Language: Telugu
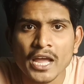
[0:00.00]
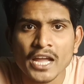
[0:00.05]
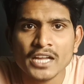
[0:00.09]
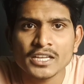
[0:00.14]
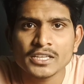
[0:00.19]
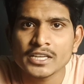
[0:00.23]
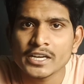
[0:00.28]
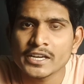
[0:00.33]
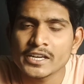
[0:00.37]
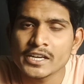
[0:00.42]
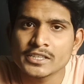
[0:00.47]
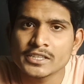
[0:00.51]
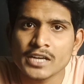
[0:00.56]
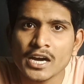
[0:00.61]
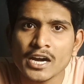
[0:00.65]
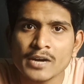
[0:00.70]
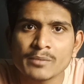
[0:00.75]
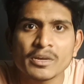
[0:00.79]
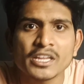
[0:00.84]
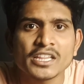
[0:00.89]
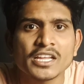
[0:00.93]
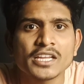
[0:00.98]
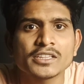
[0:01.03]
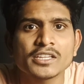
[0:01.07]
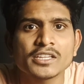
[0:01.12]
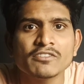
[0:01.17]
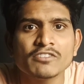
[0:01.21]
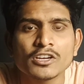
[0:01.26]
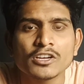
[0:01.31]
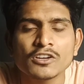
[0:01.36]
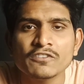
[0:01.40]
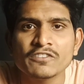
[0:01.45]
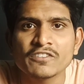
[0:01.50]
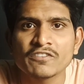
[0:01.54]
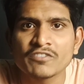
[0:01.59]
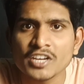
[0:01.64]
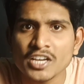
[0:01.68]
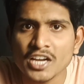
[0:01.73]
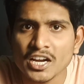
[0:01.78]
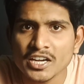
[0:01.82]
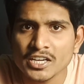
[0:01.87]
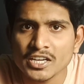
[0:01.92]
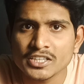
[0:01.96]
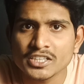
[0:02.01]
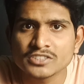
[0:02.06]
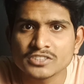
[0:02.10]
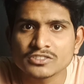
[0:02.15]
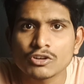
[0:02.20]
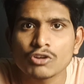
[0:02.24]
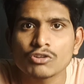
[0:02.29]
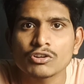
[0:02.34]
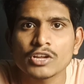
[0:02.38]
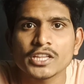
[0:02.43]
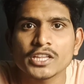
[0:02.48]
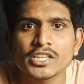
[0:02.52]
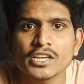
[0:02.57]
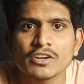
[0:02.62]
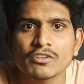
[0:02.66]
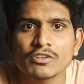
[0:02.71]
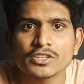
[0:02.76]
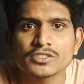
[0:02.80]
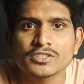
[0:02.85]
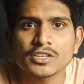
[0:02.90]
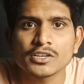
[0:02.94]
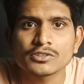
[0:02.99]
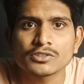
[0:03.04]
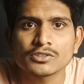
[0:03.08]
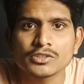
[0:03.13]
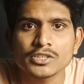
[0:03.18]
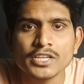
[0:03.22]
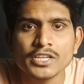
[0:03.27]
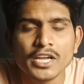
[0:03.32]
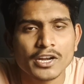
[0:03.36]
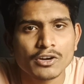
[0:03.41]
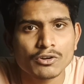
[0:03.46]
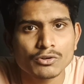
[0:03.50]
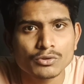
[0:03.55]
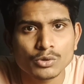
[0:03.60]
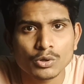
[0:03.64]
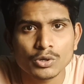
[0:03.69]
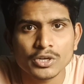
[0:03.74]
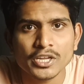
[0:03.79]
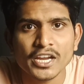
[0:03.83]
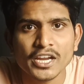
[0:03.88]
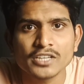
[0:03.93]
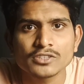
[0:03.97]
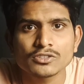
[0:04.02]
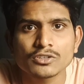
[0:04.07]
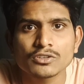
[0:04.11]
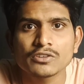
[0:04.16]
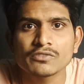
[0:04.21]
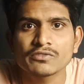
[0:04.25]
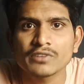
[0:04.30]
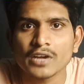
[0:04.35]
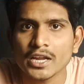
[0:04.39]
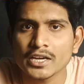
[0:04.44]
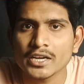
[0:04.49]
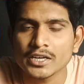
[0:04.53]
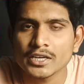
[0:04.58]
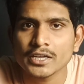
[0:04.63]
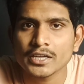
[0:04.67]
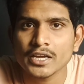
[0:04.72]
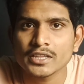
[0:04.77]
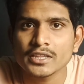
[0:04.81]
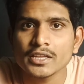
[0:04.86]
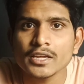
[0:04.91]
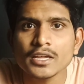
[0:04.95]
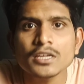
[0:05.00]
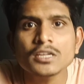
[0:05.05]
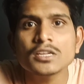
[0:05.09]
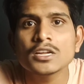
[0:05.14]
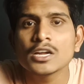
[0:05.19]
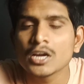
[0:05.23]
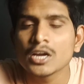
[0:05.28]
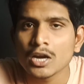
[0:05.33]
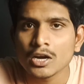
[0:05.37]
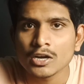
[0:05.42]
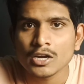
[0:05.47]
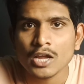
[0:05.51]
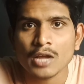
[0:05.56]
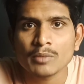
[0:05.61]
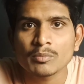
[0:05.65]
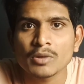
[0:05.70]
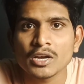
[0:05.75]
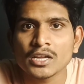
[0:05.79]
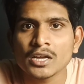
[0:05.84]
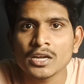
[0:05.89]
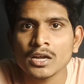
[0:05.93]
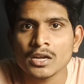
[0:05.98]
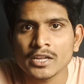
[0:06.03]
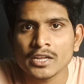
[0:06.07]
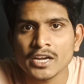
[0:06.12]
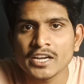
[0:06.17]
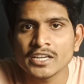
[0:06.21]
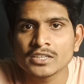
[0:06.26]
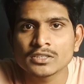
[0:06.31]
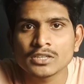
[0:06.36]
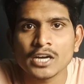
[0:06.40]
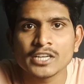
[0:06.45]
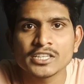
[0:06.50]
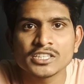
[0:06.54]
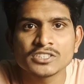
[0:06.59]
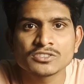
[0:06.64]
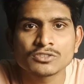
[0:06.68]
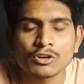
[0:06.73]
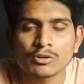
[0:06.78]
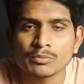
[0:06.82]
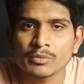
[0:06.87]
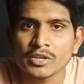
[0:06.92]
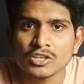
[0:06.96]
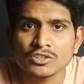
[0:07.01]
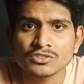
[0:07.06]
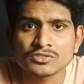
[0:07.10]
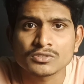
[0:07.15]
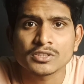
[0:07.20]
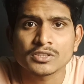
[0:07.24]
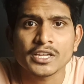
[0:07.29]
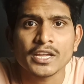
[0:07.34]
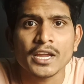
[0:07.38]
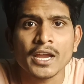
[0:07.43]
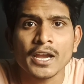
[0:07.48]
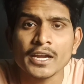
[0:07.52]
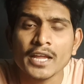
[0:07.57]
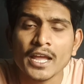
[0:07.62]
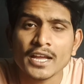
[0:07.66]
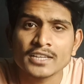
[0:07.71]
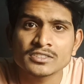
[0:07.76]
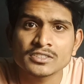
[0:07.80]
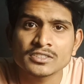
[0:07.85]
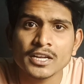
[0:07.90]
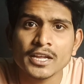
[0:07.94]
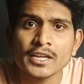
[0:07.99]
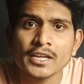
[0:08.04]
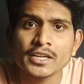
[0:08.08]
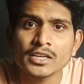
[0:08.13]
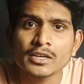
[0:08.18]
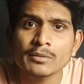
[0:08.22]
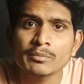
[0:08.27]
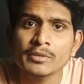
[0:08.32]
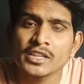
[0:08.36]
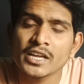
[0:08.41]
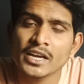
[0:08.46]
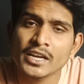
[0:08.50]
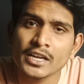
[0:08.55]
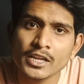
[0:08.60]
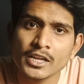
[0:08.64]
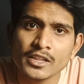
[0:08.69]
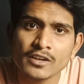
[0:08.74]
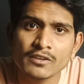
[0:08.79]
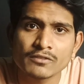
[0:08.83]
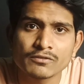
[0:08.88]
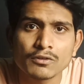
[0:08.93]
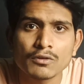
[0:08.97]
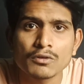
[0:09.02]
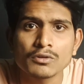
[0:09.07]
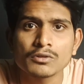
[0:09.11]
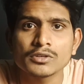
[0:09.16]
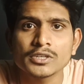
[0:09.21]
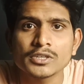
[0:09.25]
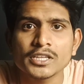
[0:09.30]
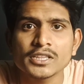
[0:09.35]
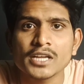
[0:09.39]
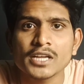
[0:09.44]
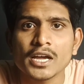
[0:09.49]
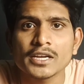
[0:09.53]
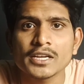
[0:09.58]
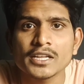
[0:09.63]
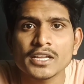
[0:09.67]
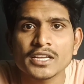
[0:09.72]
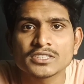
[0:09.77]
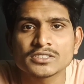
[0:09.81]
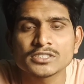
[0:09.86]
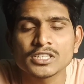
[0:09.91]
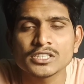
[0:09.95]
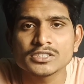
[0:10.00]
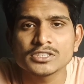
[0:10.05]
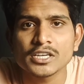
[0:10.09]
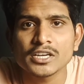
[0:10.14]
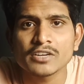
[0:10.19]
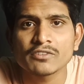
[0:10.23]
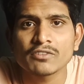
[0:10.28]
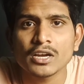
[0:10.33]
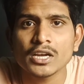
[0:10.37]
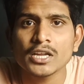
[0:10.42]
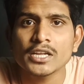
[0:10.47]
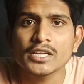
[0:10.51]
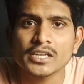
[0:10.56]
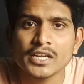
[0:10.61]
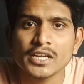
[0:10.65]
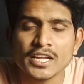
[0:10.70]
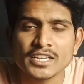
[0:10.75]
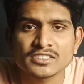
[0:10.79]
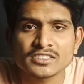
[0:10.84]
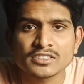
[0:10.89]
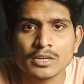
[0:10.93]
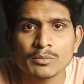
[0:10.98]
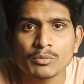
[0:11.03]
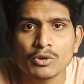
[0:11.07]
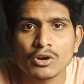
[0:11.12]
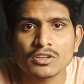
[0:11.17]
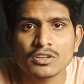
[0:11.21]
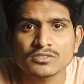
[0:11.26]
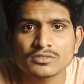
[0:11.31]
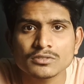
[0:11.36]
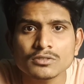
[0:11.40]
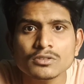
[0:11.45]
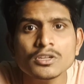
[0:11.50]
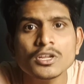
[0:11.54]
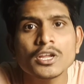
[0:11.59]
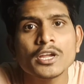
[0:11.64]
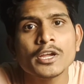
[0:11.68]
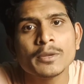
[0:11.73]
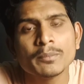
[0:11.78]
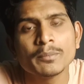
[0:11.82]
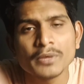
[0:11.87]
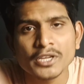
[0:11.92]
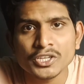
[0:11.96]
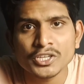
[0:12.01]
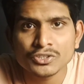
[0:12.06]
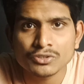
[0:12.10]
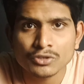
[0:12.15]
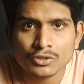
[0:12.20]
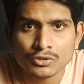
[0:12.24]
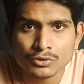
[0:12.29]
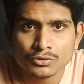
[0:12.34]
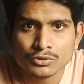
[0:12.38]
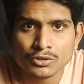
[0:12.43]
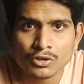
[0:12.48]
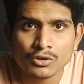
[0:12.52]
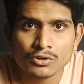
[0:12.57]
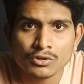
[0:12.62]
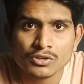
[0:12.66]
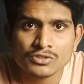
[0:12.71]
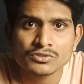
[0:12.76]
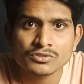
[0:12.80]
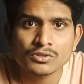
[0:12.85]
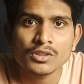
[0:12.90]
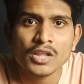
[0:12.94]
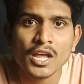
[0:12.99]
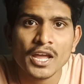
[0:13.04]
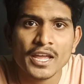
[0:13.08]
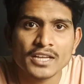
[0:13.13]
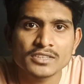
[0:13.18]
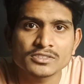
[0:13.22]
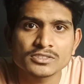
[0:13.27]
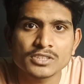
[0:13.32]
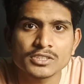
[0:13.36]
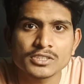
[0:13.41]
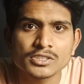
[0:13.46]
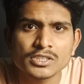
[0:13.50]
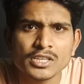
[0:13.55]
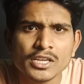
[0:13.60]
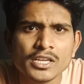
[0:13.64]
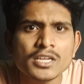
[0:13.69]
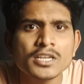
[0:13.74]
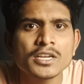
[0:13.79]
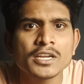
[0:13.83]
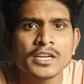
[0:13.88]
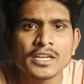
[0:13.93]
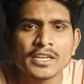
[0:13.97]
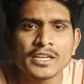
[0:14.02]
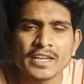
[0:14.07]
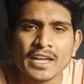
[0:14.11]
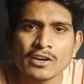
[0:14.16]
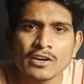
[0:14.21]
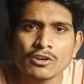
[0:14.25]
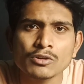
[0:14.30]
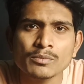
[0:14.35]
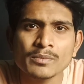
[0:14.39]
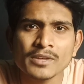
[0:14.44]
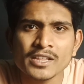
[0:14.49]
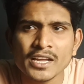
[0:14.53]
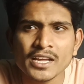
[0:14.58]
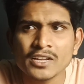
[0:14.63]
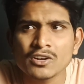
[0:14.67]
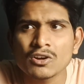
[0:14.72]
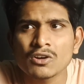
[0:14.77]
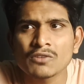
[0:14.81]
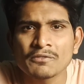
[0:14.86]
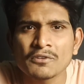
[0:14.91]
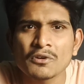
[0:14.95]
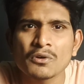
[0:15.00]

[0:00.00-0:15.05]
బ్యాంక్ క్రెడిట్ కార్డ్ మీద అయితే వీళ్ళు ఫిఫ్టీన్ హండ్రెడ్ డిస్కౌంట్ అయితే ఇవ్వడం జరుగుతుంది అరౌండ్ ట్వంటీ ఎయిట్ థౌసండ్ ఫైవ్ హండ్రెడ్కి అయితే నార్మల్గా క్రెడిట్ కార్డ్ డిస్కౌంట్ మీద వస్తుంది అండ్ ఎక్స్ట్రా ఇంకా మీ దగ్గర ఏదైనా ఫోన్ ఉంటే దాన్ని ఎక్స్చేంజ్ చేయడం వల్ల ఇంకా ఎక్స్ట్రా బోనస్ మీకు ఇంకో టూ థౌసండ్ వస్తుంది ఆ ఎక్స్చేంజ్కి అరౌండ్ మీ దగ్గర ఒక